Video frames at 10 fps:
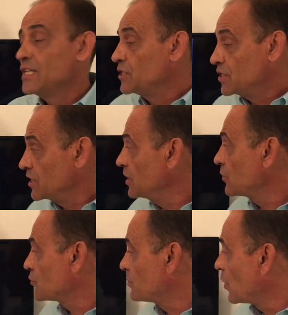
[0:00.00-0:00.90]
de
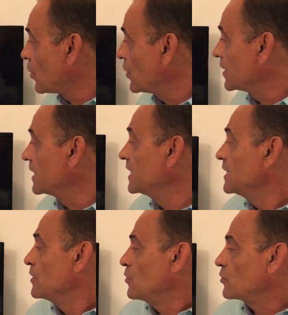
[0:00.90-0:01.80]
Niels Bohr, né?
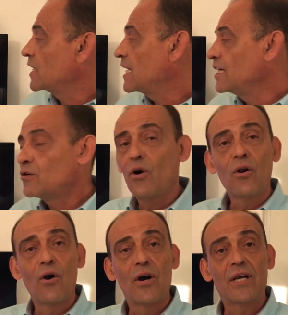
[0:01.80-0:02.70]
O que, que ele
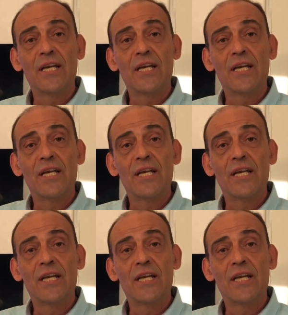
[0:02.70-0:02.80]
coloca?